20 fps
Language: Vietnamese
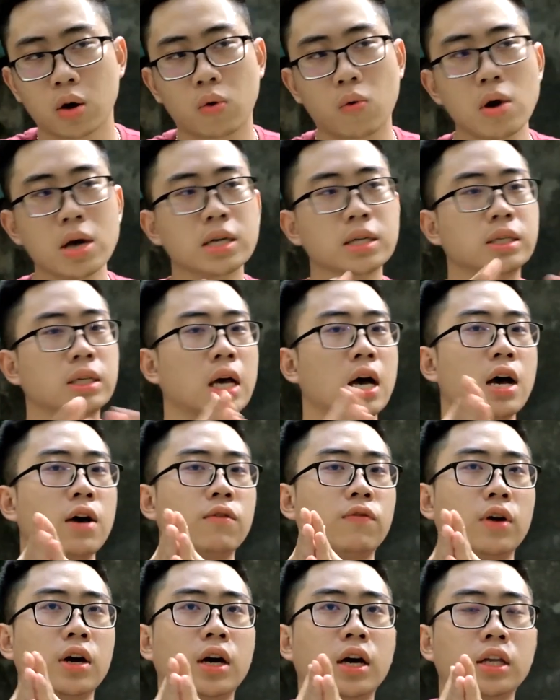Quay sang
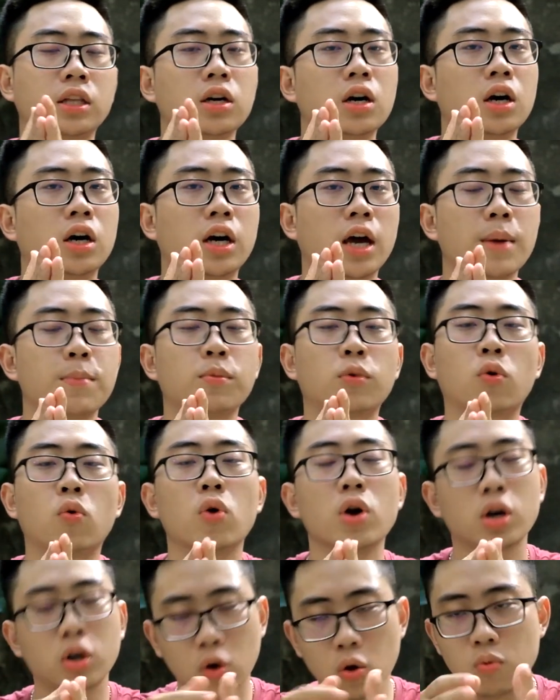với cái tựa game
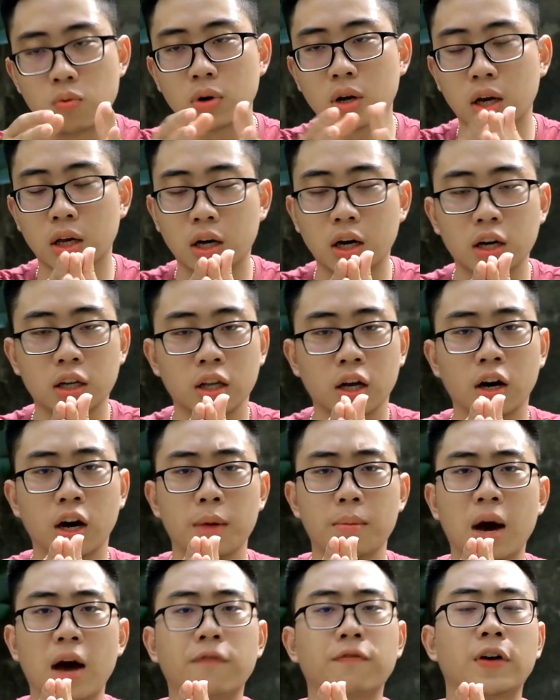cuối cùng là cái tựa
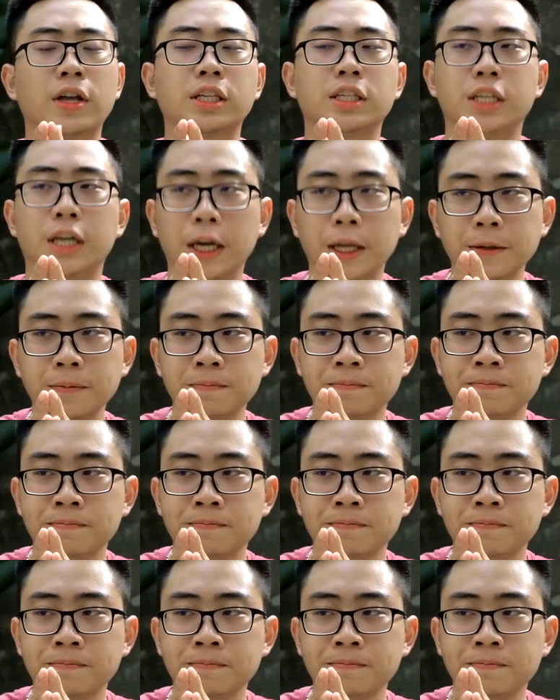game Asphalt 9.